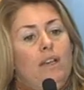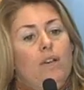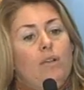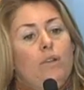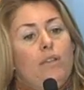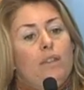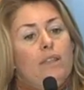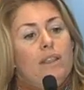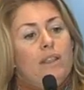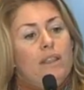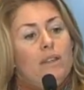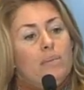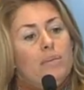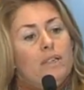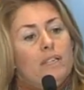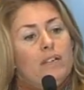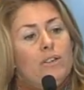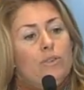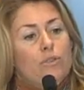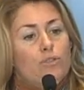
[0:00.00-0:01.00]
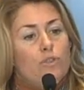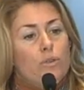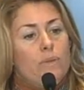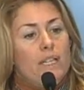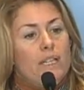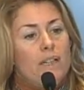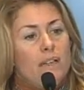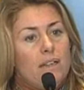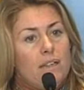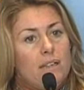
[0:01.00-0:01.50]
en los CDs para no
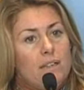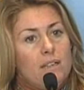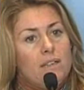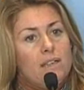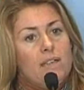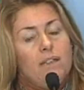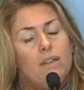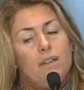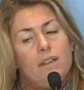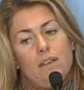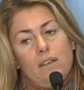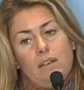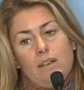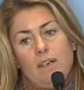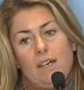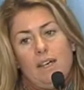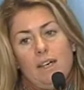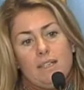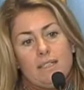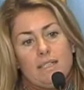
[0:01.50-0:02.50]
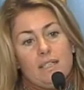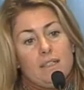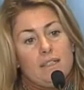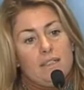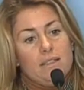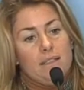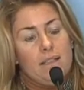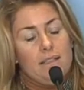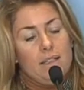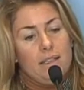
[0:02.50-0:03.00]
sobrecargar a la
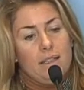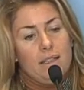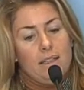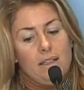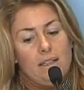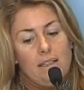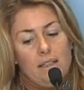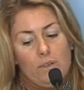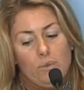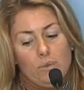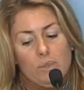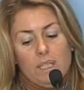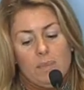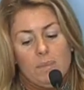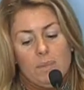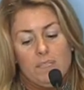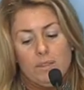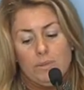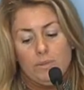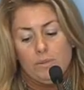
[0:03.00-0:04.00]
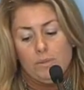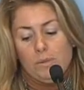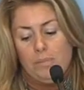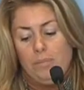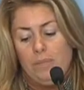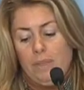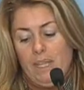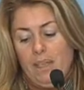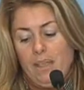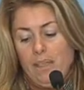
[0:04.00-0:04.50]
Secretaría del Ayuntamiento.
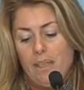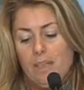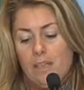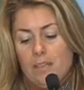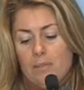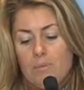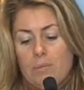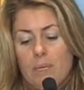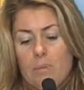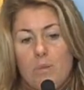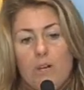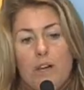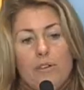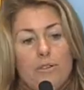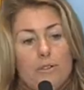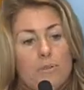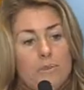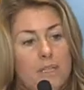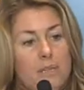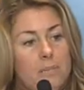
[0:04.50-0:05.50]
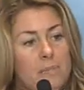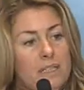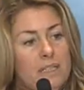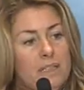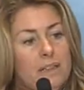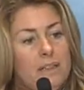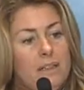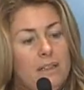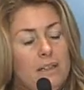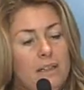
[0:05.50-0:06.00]
Vamos a formar
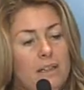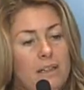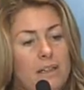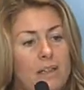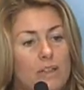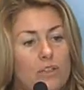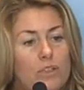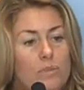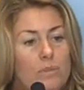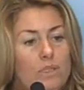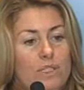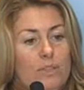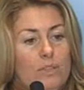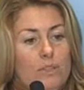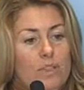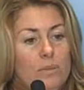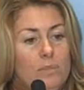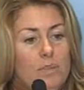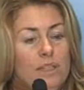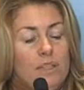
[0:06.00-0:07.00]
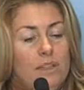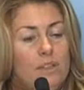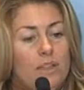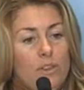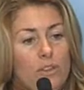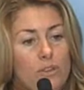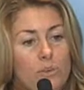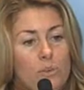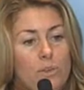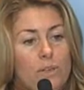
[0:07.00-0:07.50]
parte de la comisión de
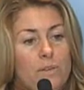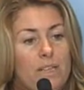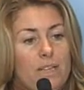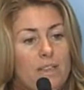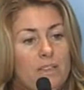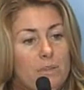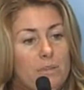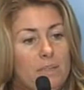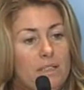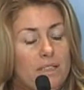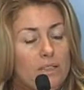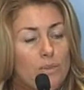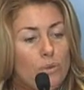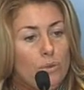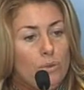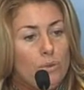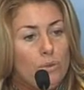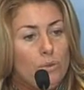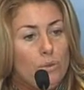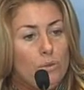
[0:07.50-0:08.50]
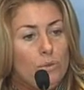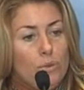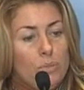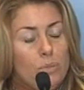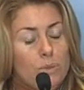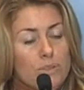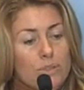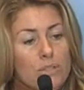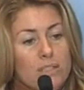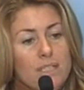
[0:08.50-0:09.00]
investigación, pues evidentemente todos los
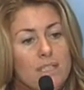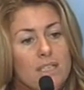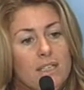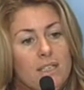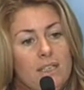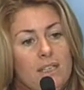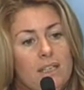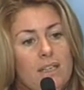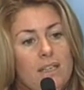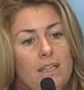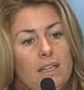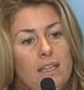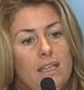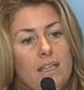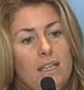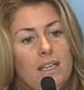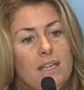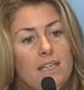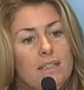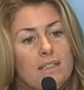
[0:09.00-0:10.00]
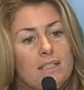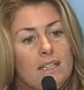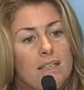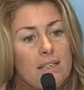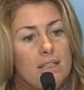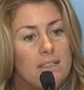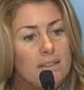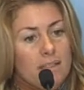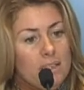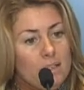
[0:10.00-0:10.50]
grupos, y el
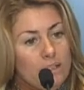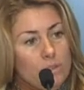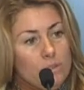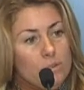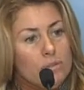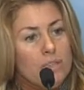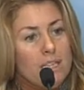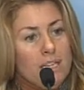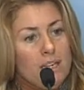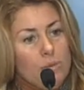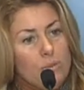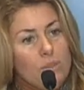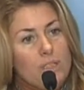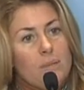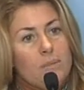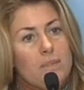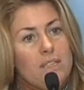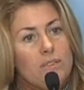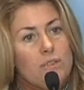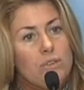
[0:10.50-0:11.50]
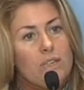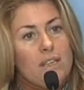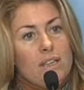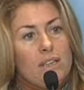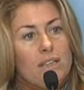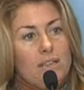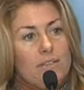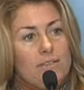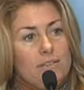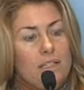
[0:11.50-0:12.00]
secretario del ayuntamiento que
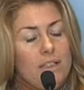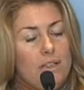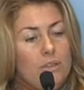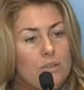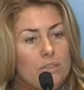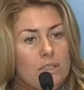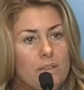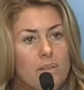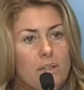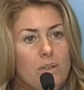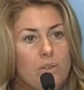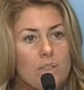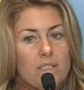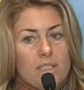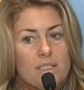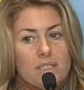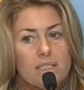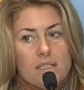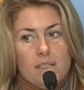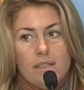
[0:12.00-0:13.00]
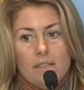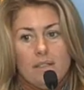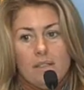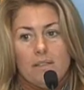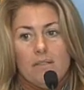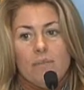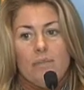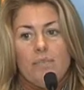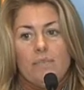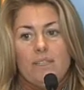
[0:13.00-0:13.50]
dará fe de los trabajos que
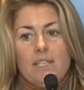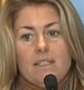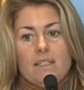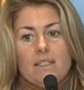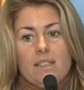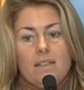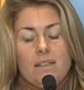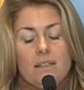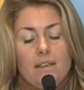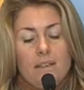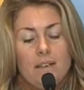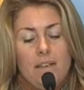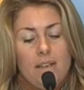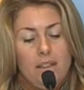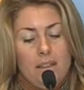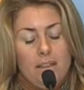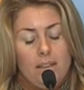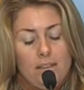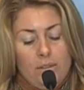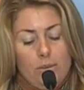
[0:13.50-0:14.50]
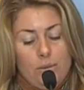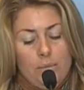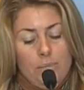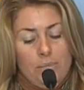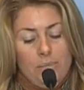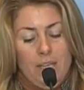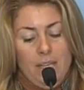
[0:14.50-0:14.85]
se, se estén realizando.